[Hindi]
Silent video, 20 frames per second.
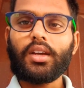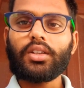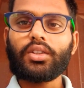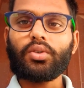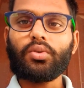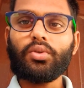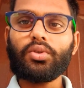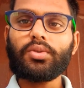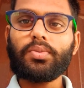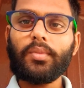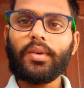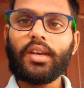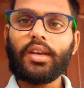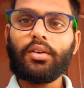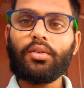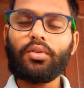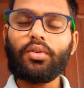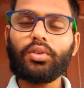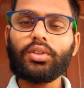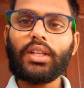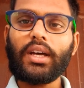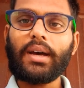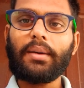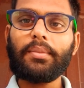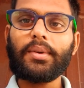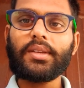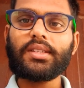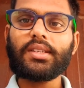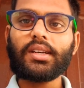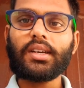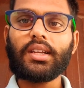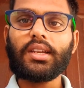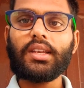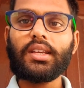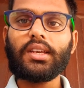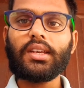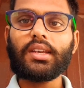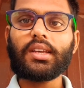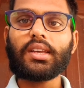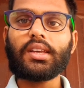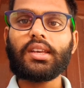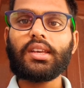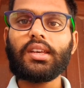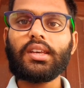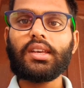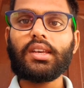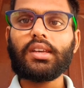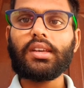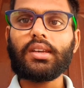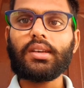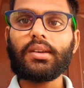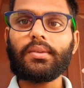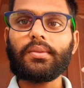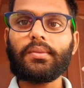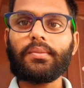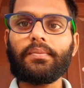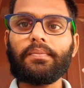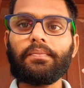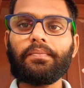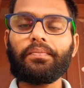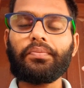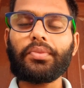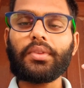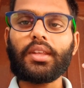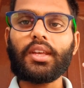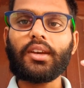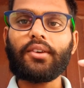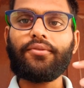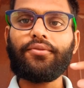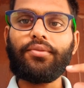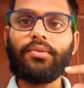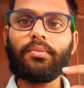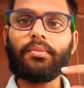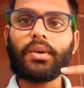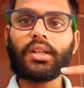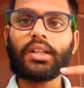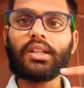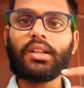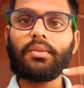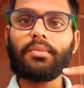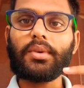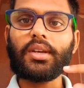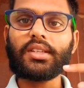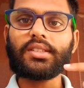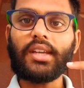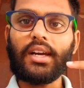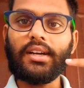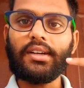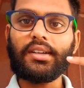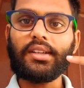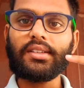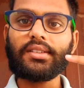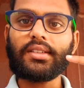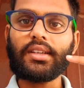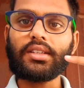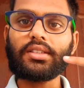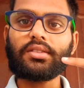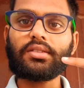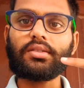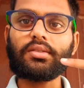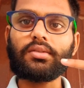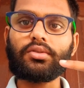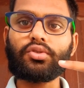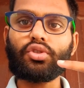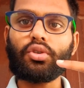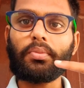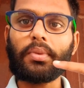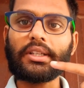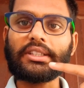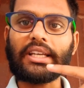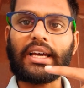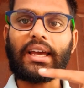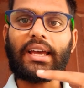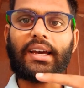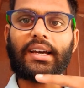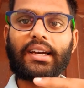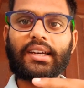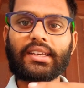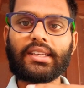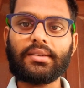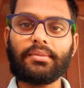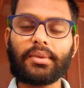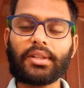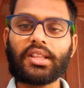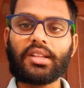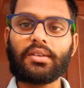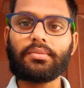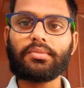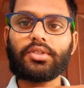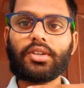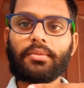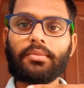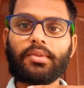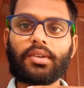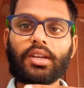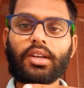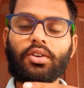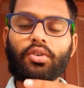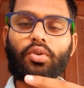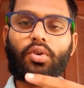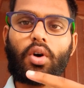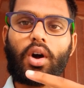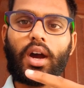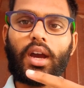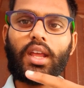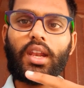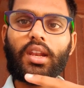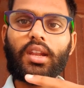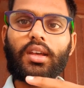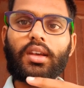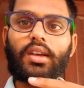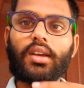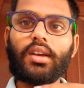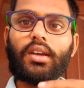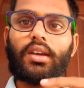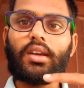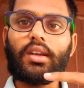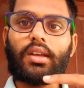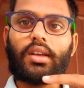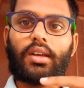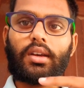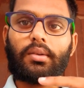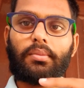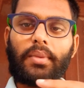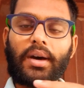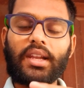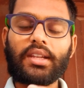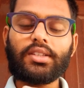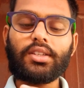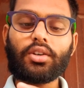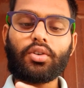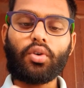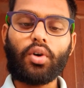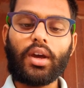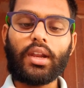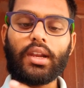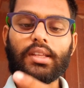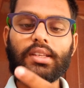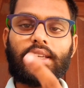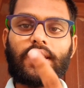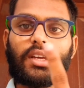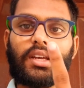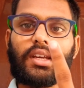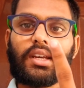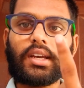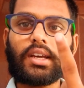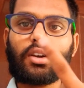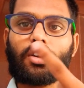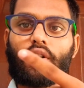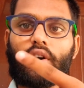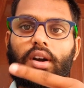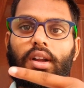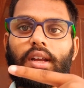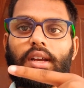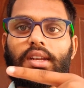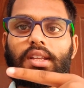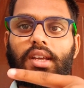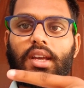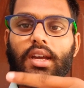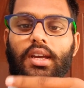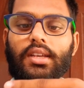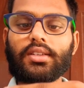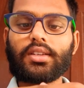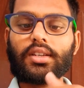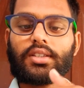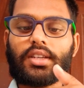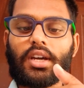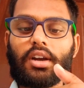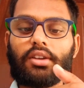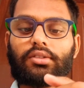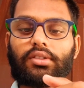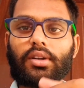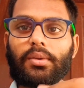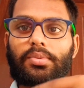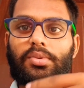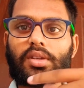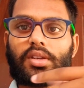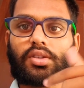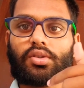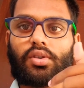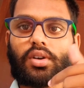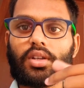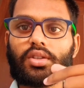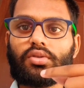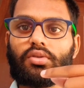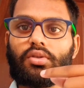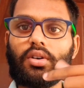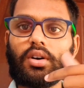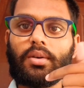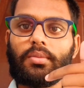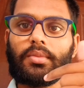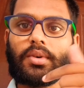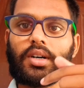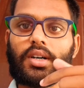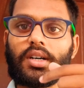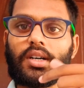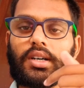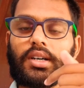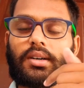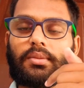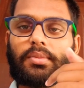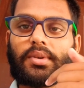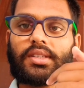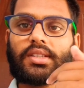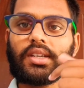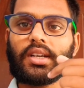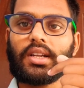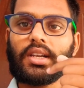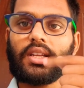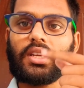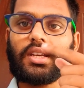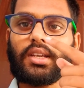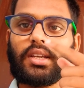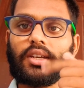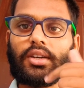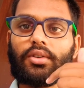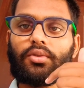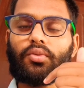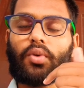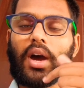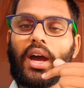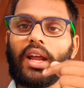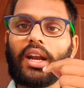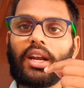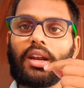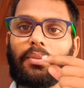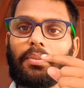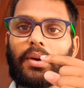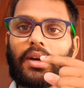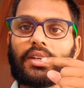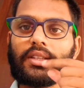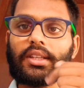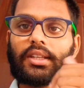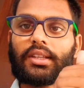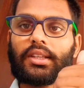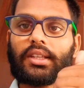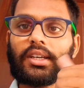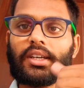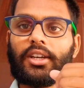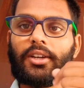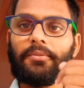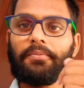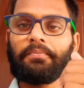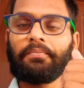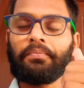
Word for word: तो उसमें होता है बेसिकली कि एक मतलब एक साइंटिस्ट था जो बताया कि मतलब जब एक कॉयल मान लीजिए कॉयल ये एक रॉड है ठीक है इसके चारों तरफ से जो है सो हम बेसिकली वायर लपेट देते हैं